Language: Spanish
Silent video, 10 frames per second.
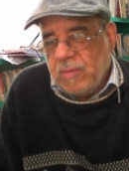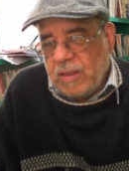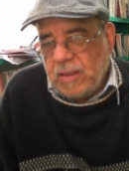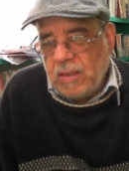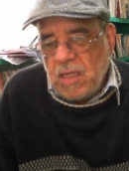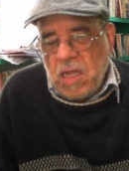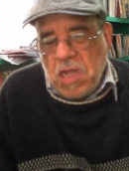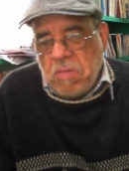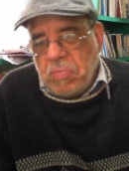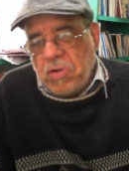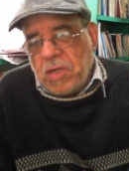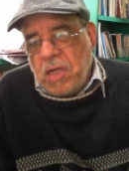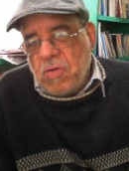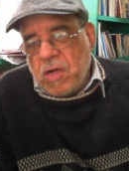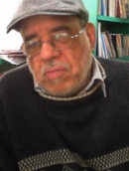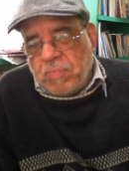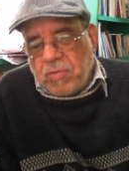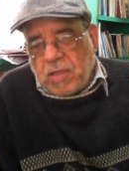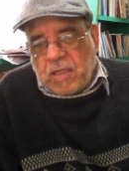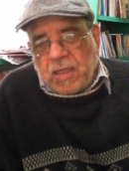¿verdad? ¿Por qué? Bueno,
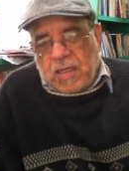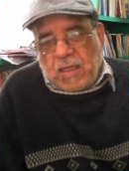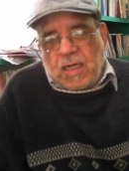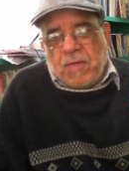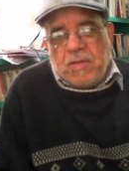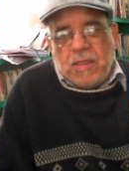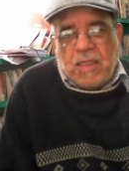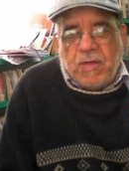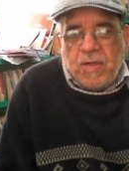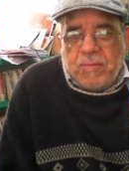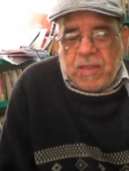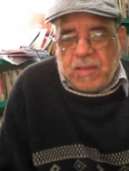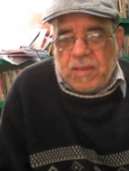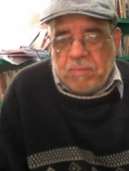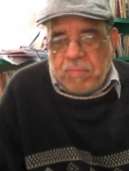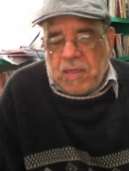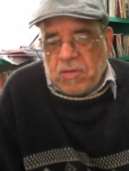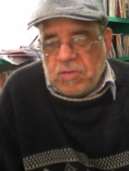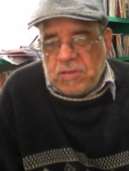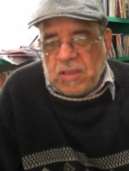porque lamentablemente para
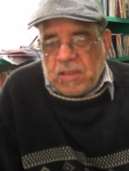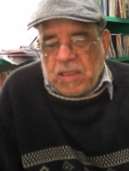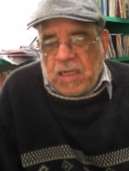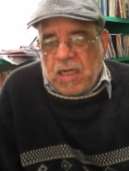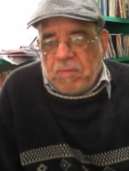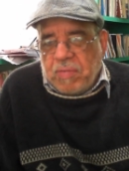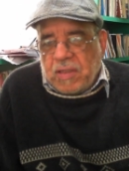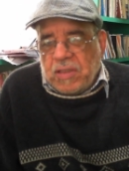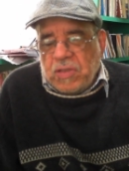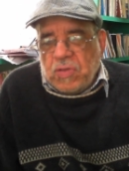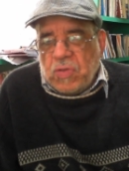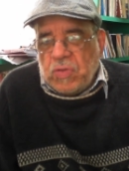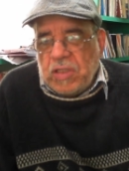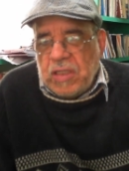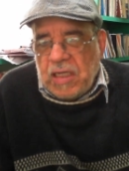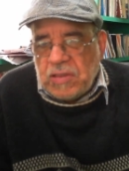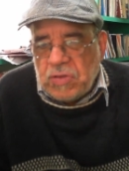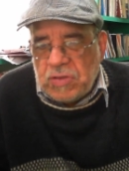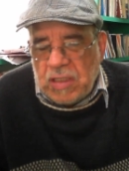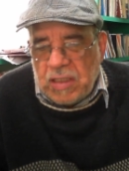Costa Rica el partido Unidad
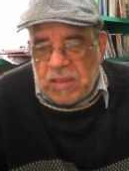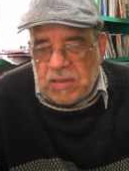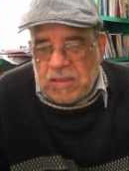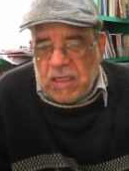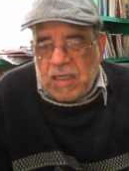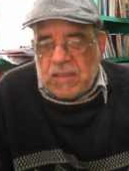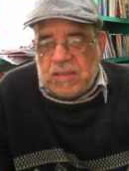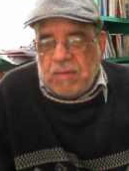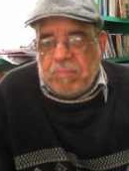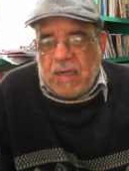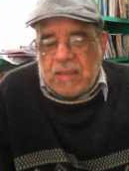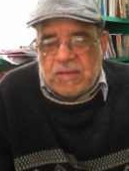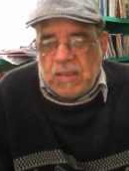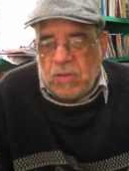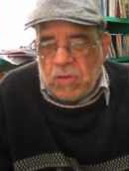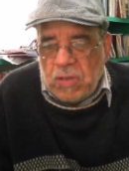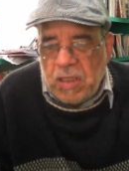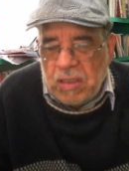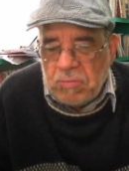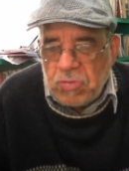Social Cristiana se parceló
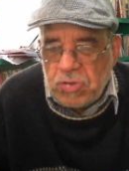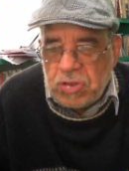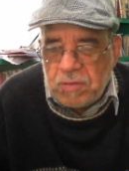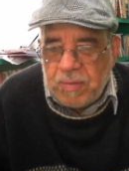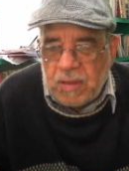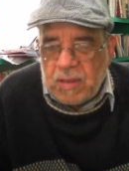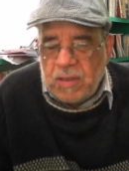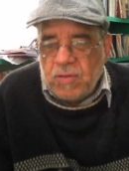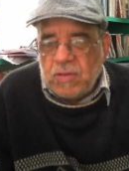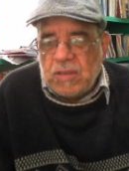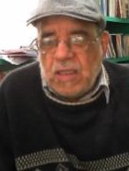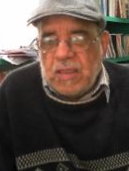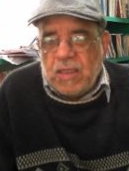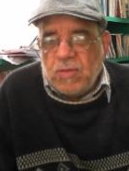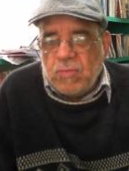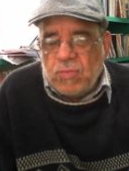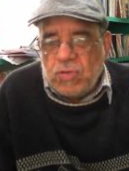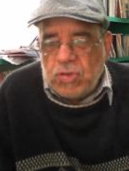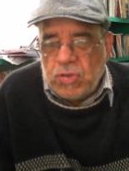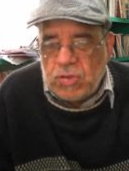en muchos partidos, salieron
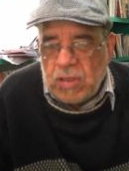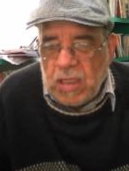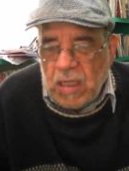muchos